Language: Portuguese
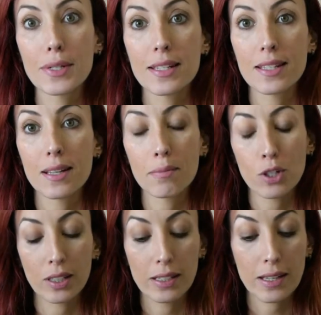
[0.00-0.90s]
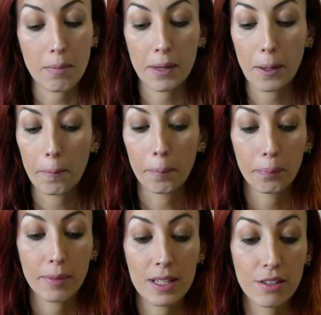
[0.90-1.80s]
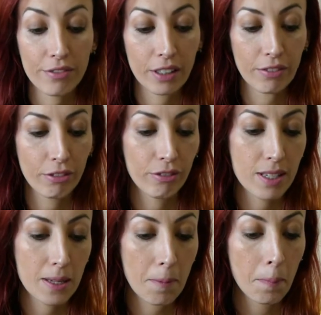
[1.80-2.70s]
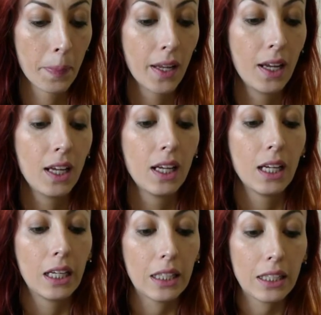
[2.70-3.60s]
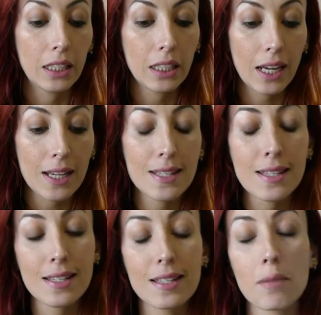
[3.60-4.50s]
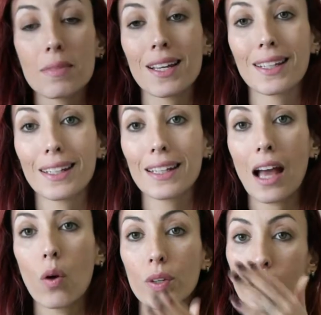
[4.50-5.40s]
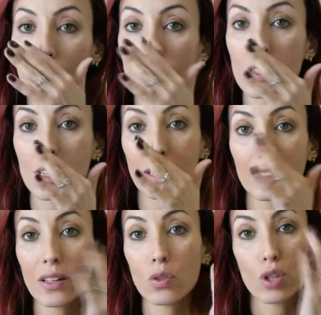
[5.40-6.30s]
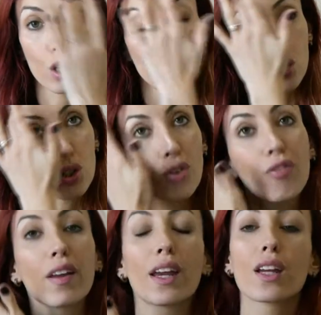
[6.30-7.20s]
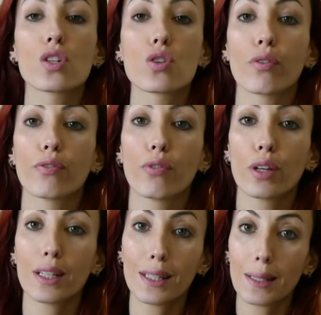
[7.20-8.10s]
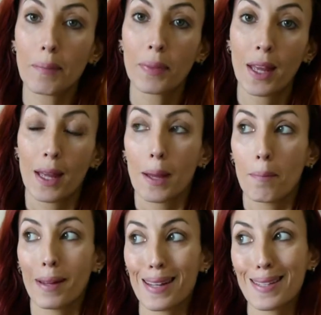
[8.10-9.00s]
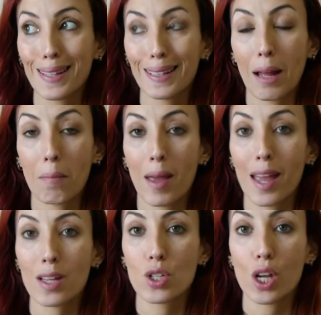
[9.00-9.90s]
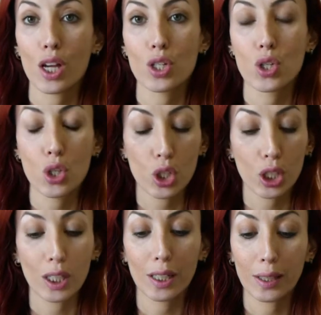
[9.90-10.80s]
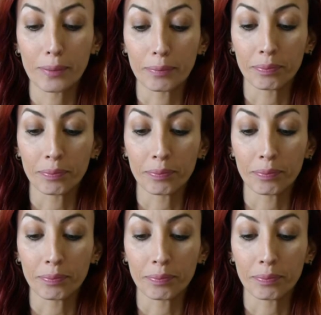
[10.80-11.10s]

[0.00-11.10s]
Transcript: esse exame de glicemia, mas enfim, vou fazer. E esses exames aqui, a única coisa que deu, gente, de diferente foi que parece que na média de